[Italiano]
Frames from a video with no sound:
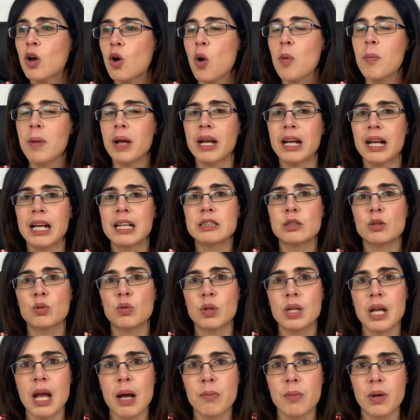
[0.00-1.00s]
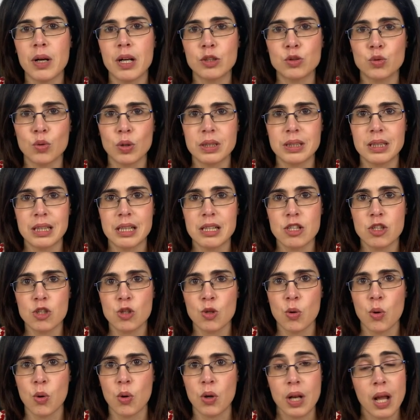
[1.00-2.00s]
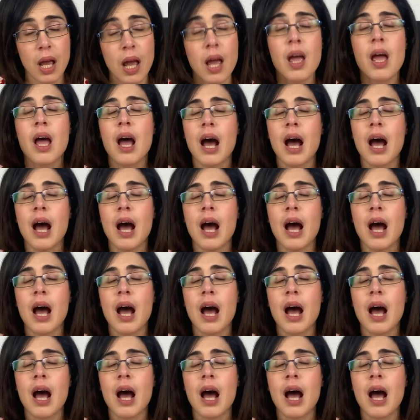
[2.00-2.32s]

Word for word: come catturiamo la sua attenzione.